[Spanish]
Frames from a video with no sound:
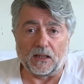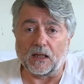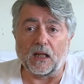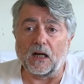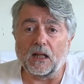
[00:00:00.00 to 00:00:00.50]

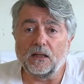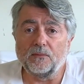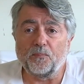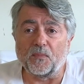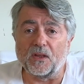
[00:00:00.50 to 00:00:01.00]
En
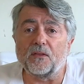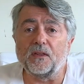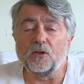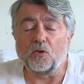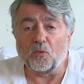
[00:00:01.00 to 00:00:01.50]
general,
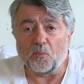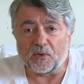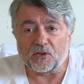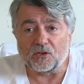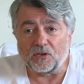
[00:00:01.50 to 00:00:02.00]
nacer con un
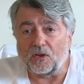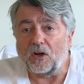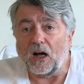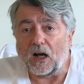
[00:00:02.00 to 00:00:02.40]
peso